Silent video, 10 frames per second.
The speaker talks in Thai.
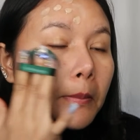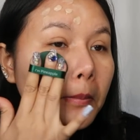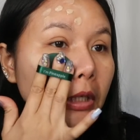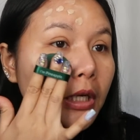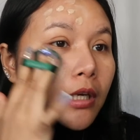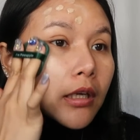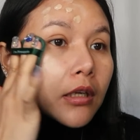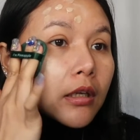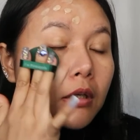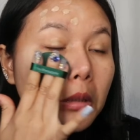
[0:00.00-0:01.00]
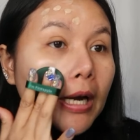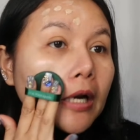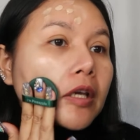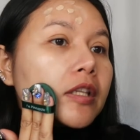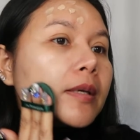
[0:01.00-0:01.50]
ไม่ได้ปาด
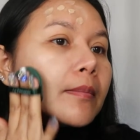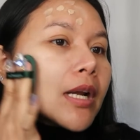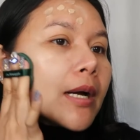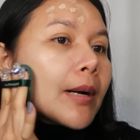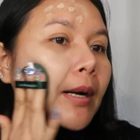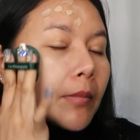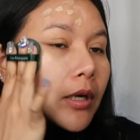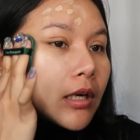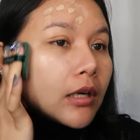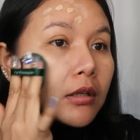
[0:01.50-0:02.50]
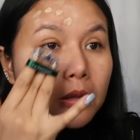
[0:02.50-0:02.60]
ให้เต็มหน้าผับนะคะ